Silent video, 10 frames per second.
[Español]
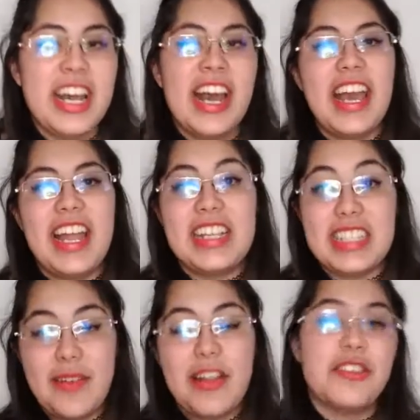Era
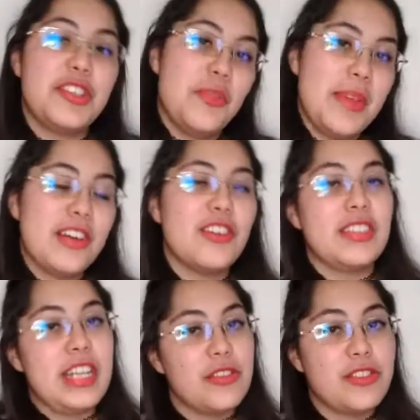sábados y domingos
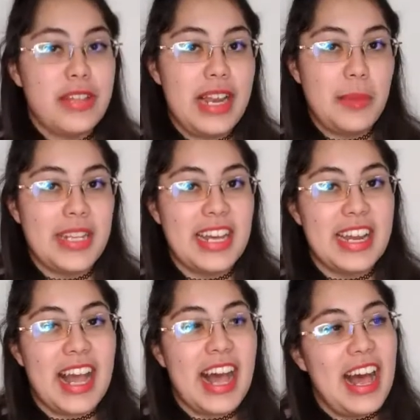de 8 de la
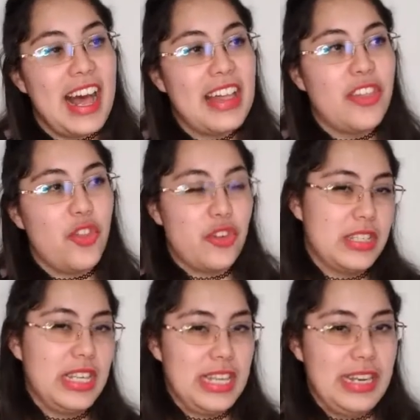mañana a
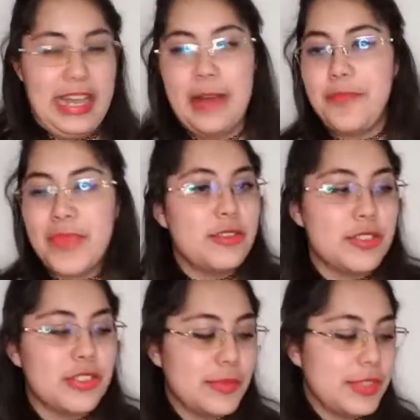12 del día. El
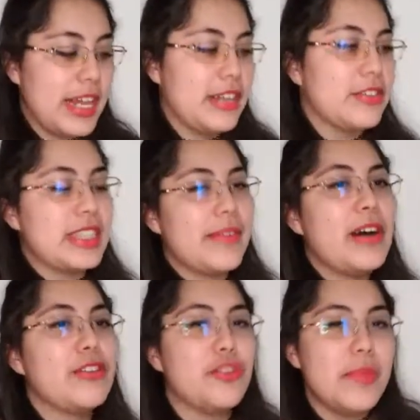curso como tal costaba
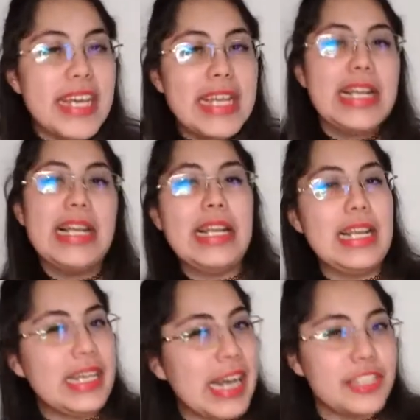8 mil
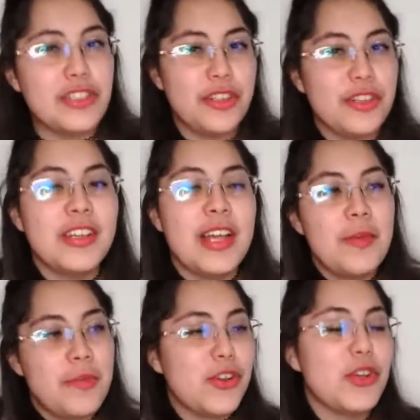y cacho
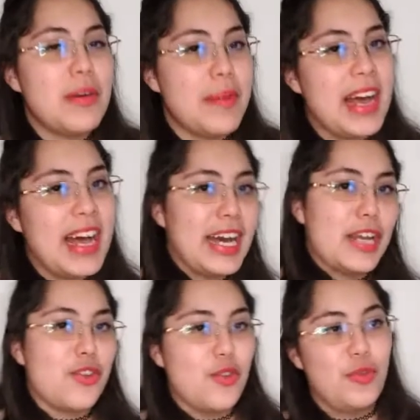pero mi mamá
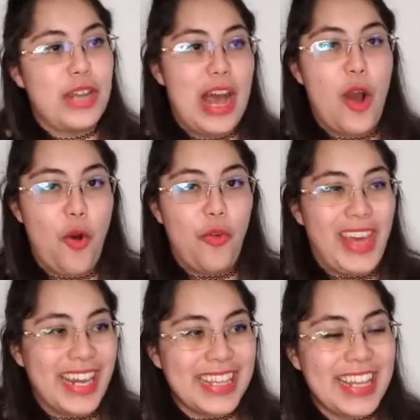agarró una
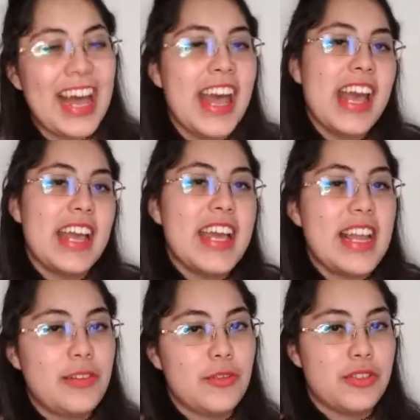oferta y
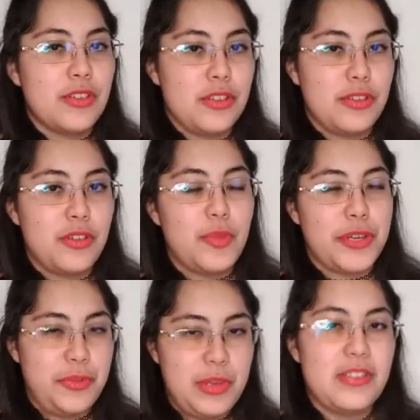el curso costó un
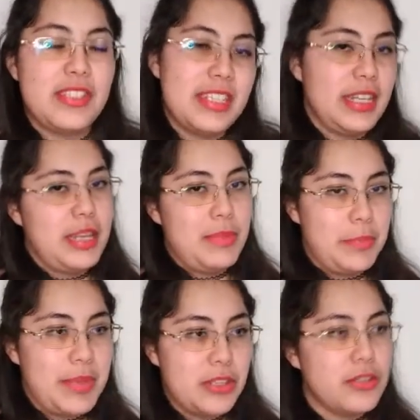poquito menos de 7 mil
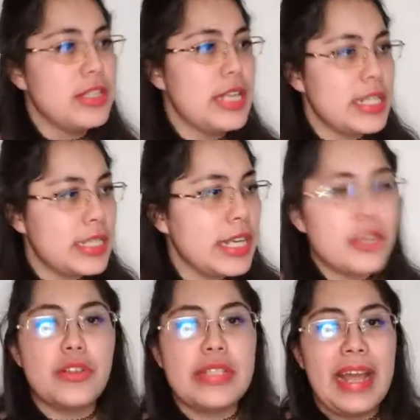pesos. Y sí,
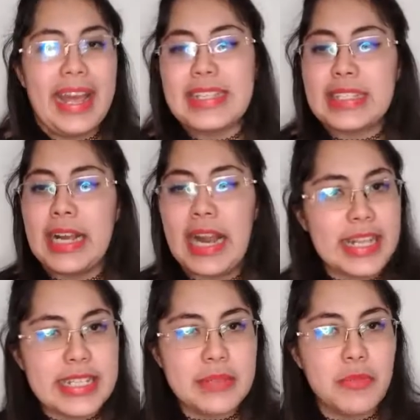yo sé que es
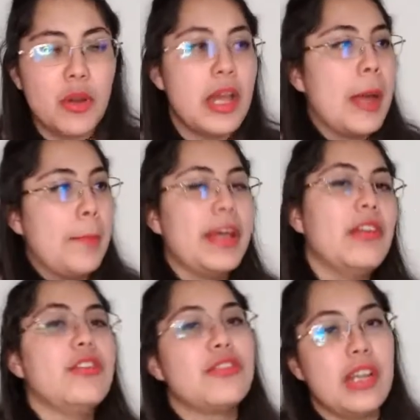carísimo,
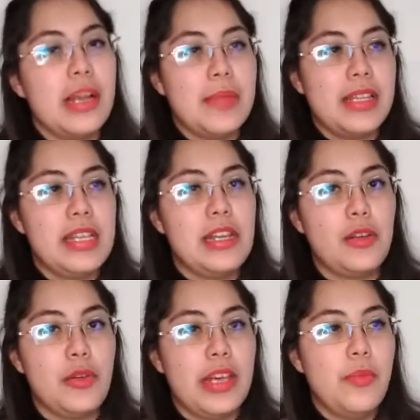pero no solamente
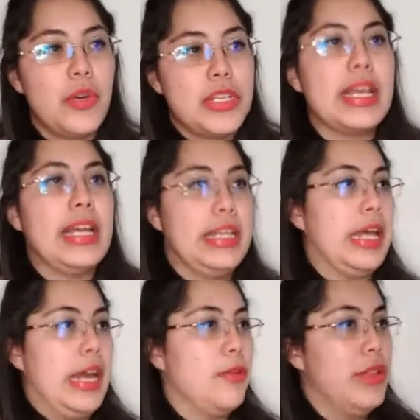incluye pues que te
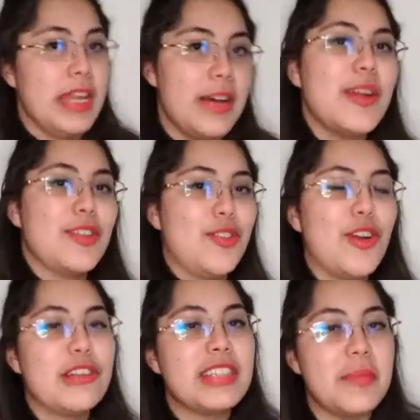ayuden a ver todos
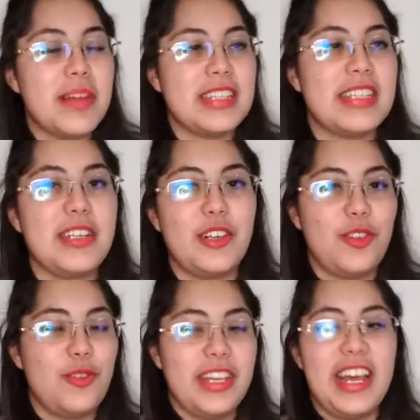los temas,
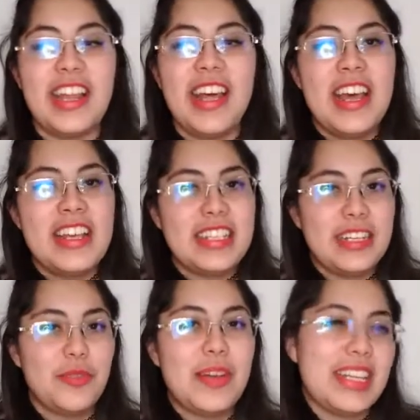incluye
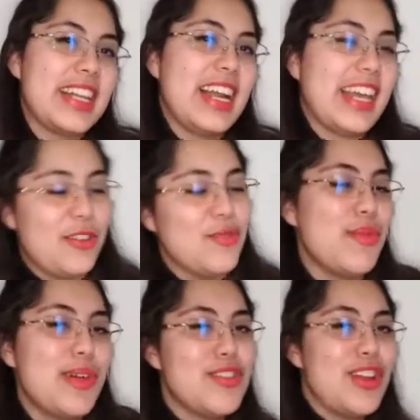cierto material que en un
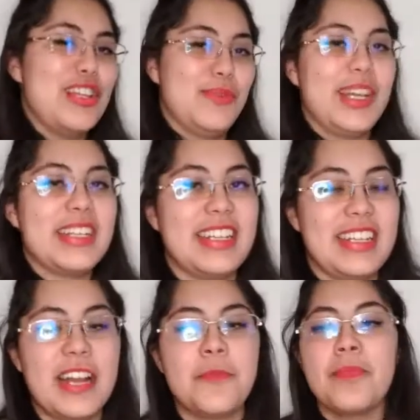momento les voy a
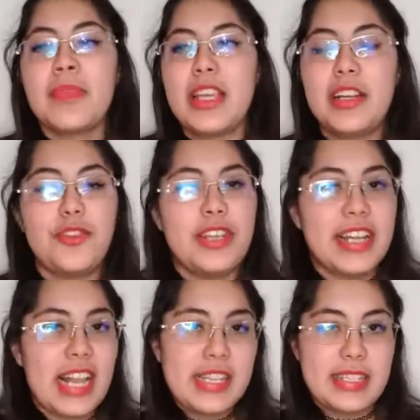enseñar Incluye
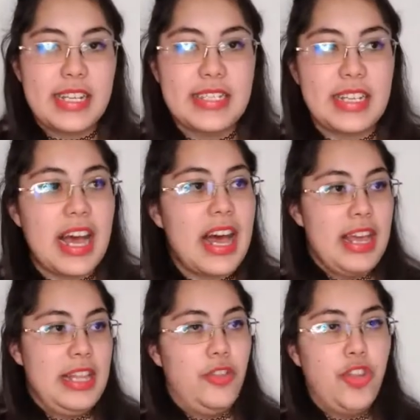clases extra
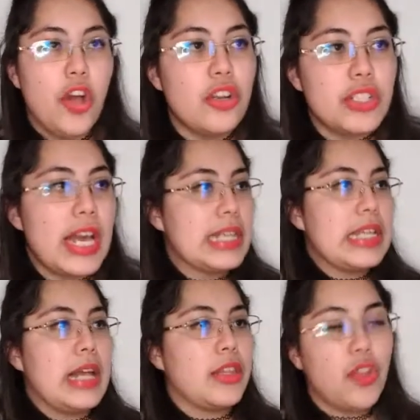eh, todos los días,
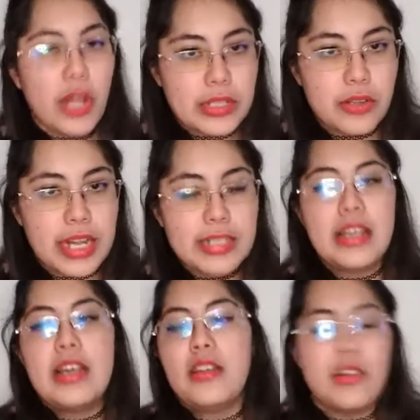a todas horas,
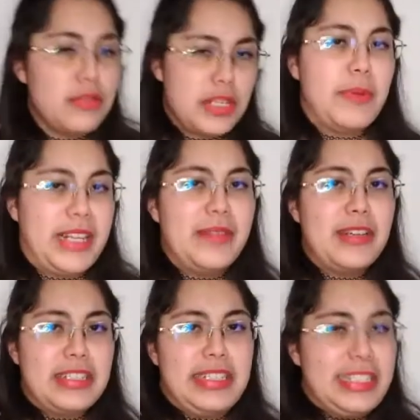con sus
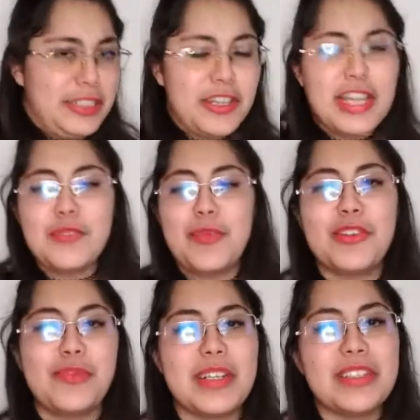respectivas restricciones, por
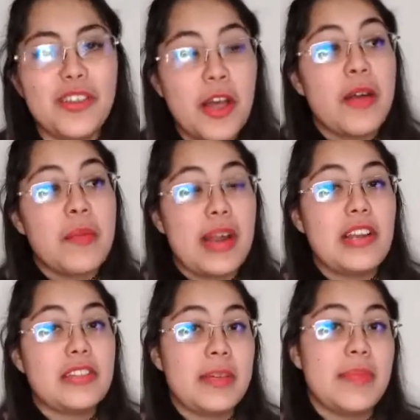supuesto, para
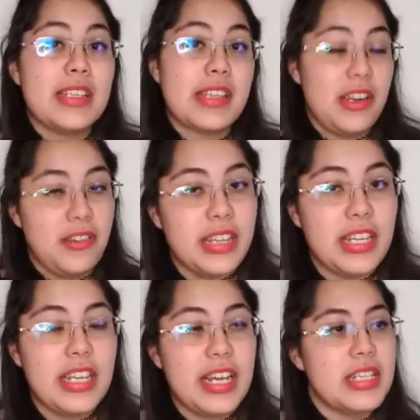los temas que no
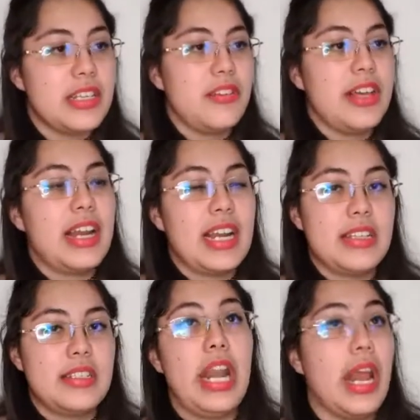entendías, incluía
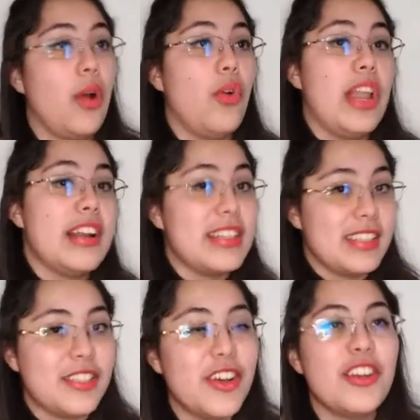clases de
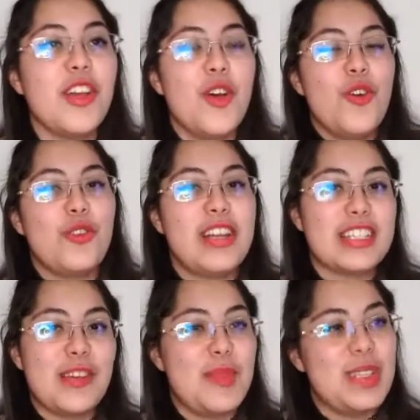regularización, un
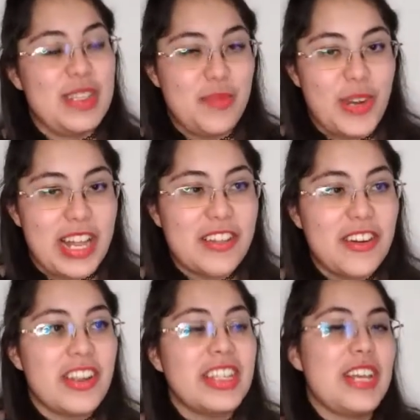examen
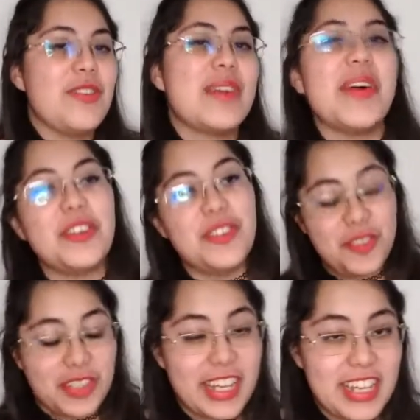simulador, te ayudaban con tu
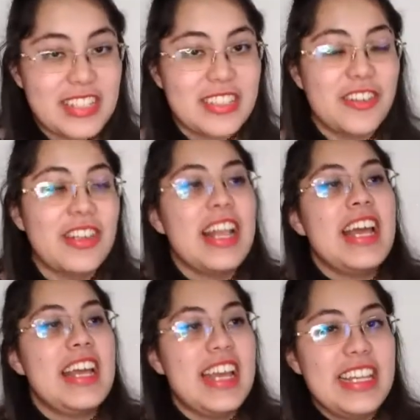registro
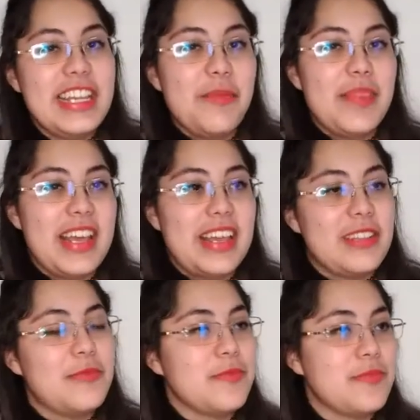y
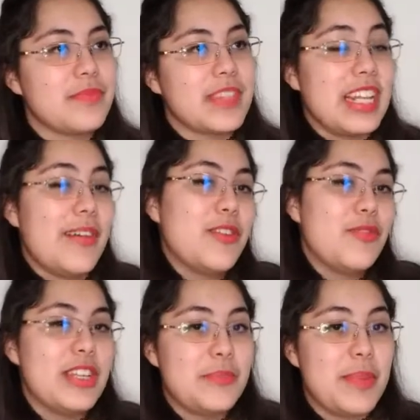también te daban
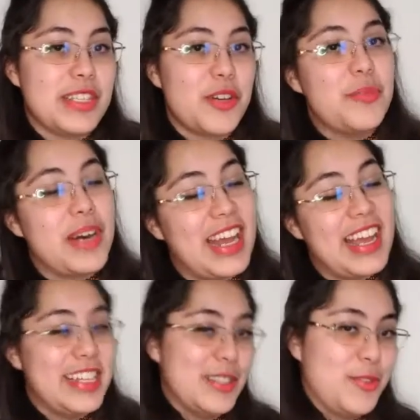un espacio para
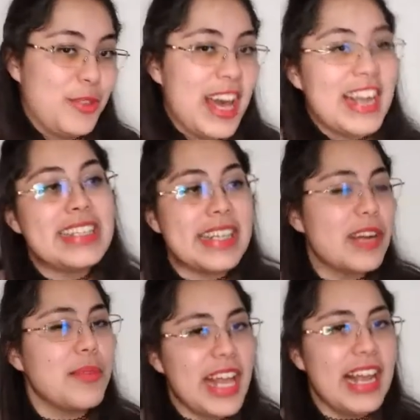estudiar. Así que
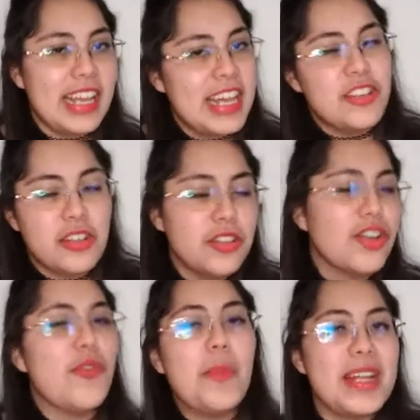como tal, yo siento que
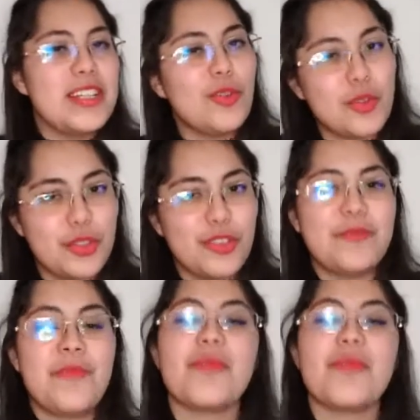fue un precio justo.